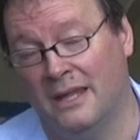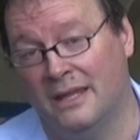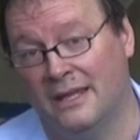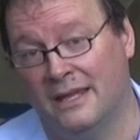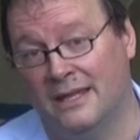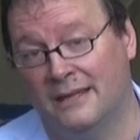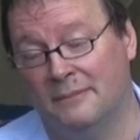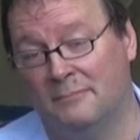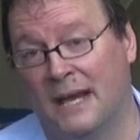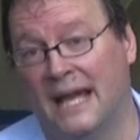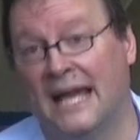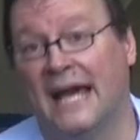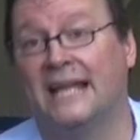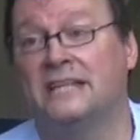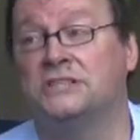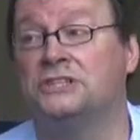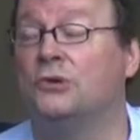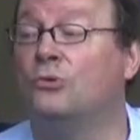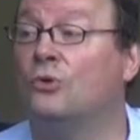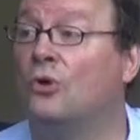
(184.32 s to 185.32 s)
eh,
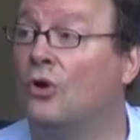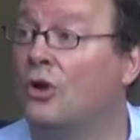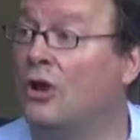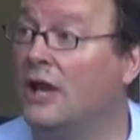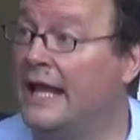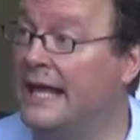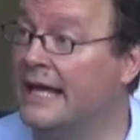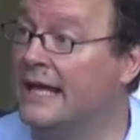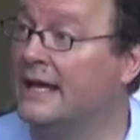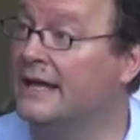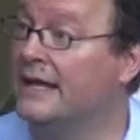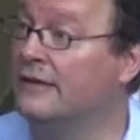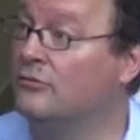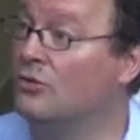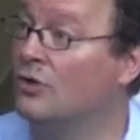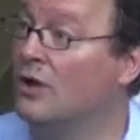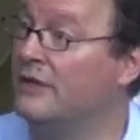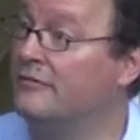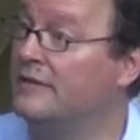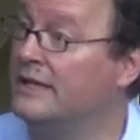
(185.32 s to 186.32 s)
magari c'è un collega che
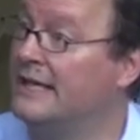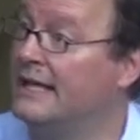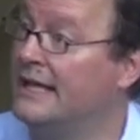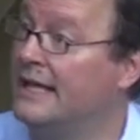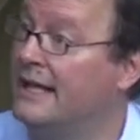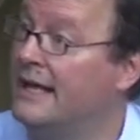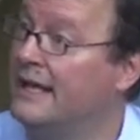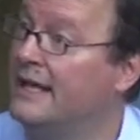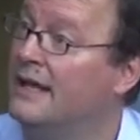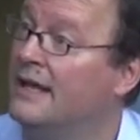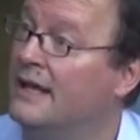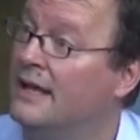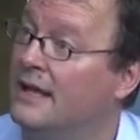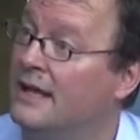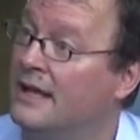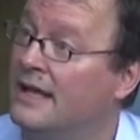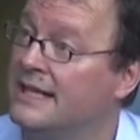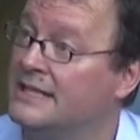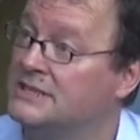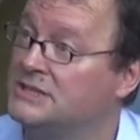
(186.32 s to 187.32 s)
vuole vedere
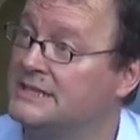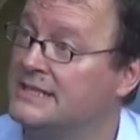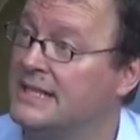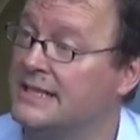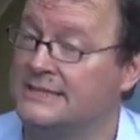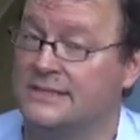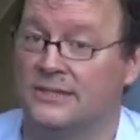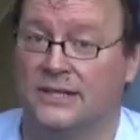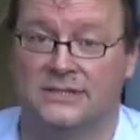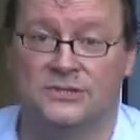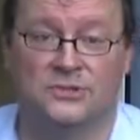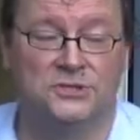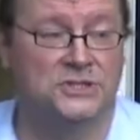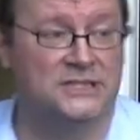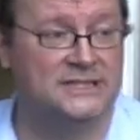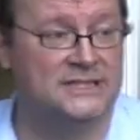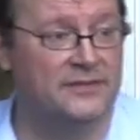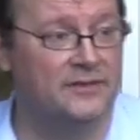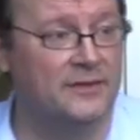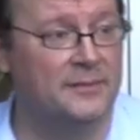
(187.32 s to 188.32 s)
la registrazione
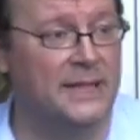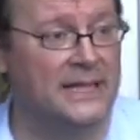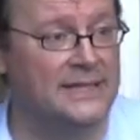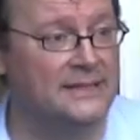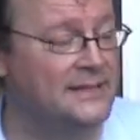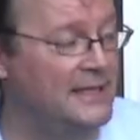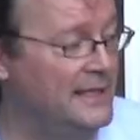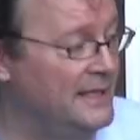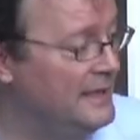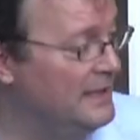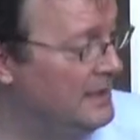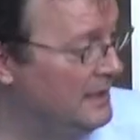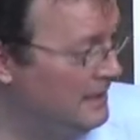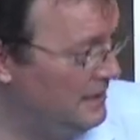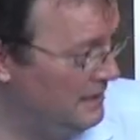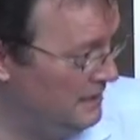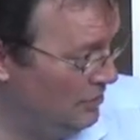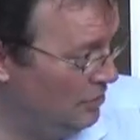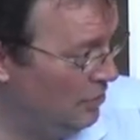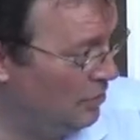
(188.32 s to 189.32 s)
successivamente,
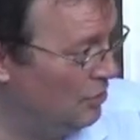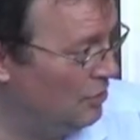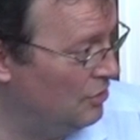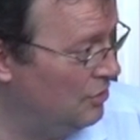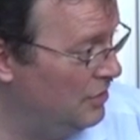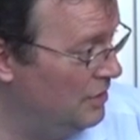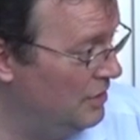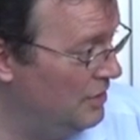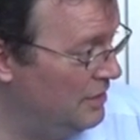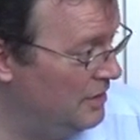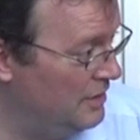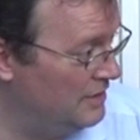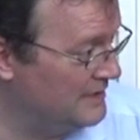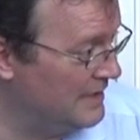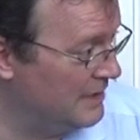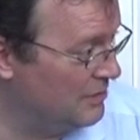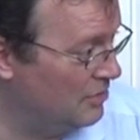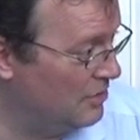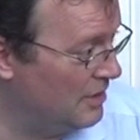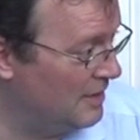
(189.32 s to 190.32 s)
lo eh,
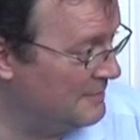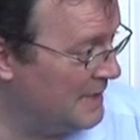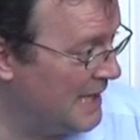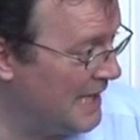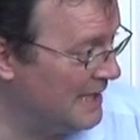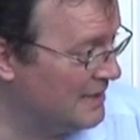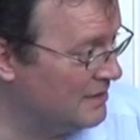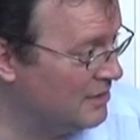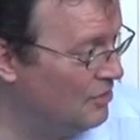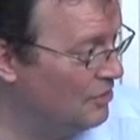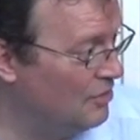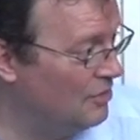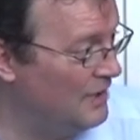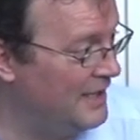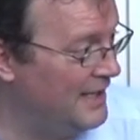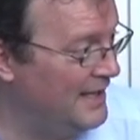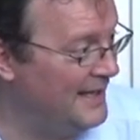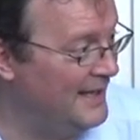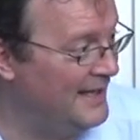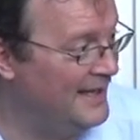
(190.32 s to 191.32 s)
darò a Marco
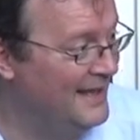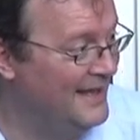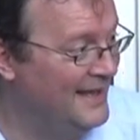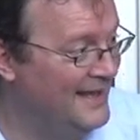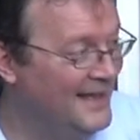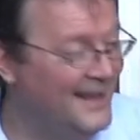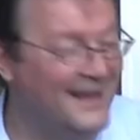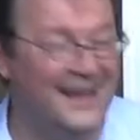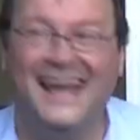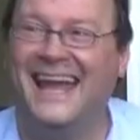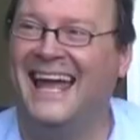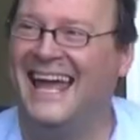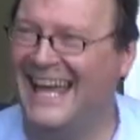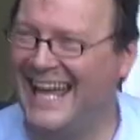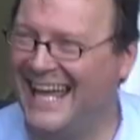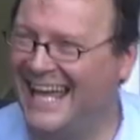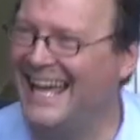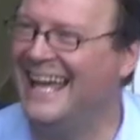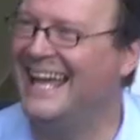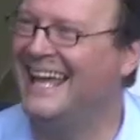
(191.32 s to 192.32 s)
e,
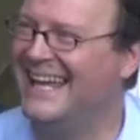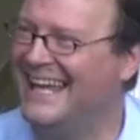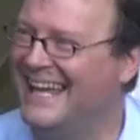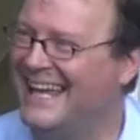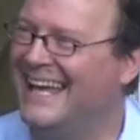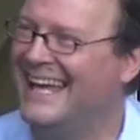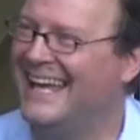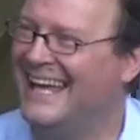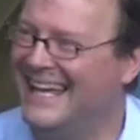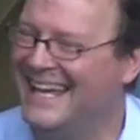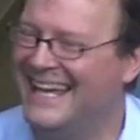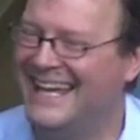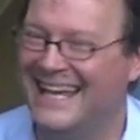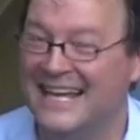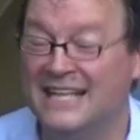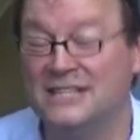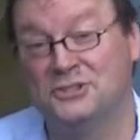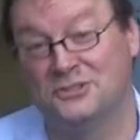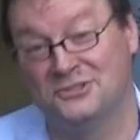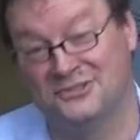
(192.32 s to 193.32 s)
e eh,
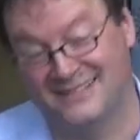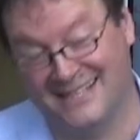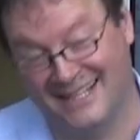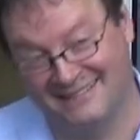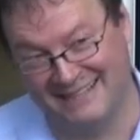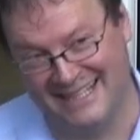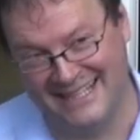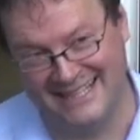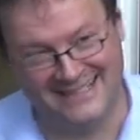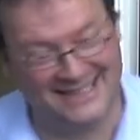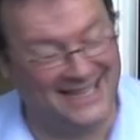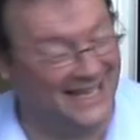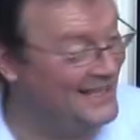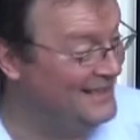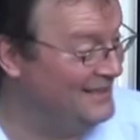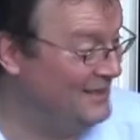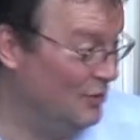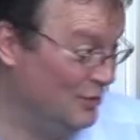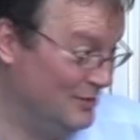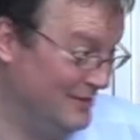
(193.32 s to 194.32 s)

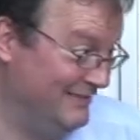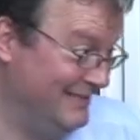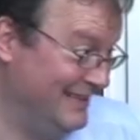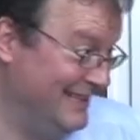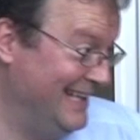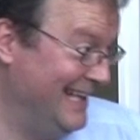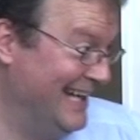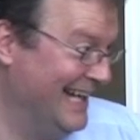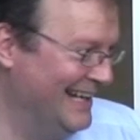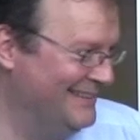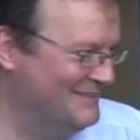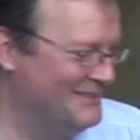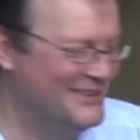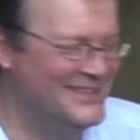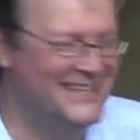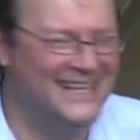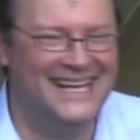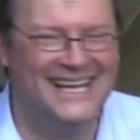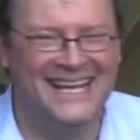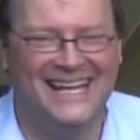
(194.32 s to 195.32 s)
giustamente lo
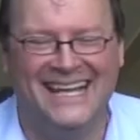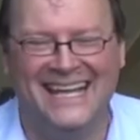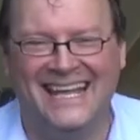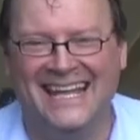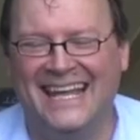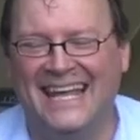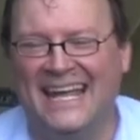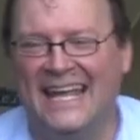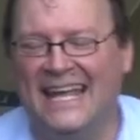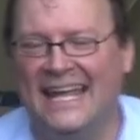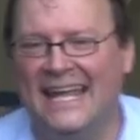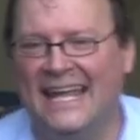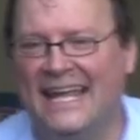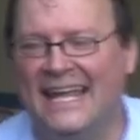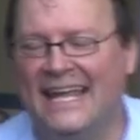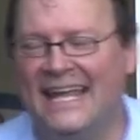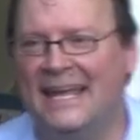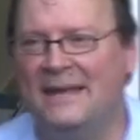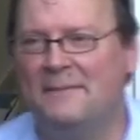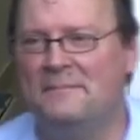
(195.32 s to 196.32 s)
dividiamo.
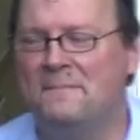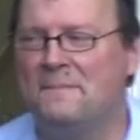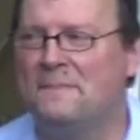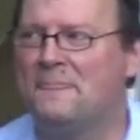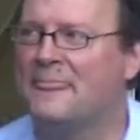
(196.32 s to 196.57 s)
E...